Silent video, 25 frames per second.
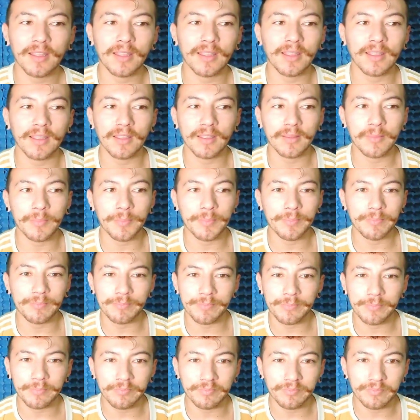Eh,
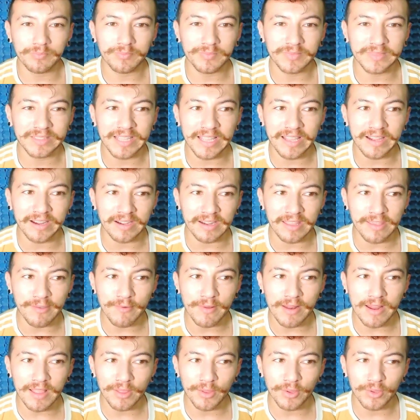
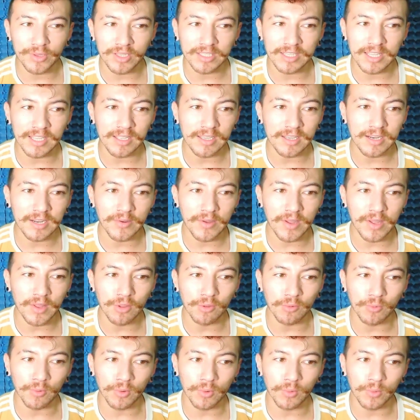terrible, ¿dónde están
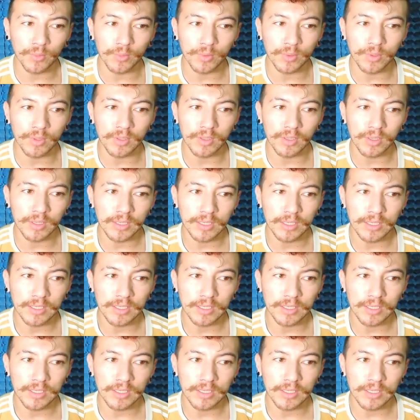grabados, boludo?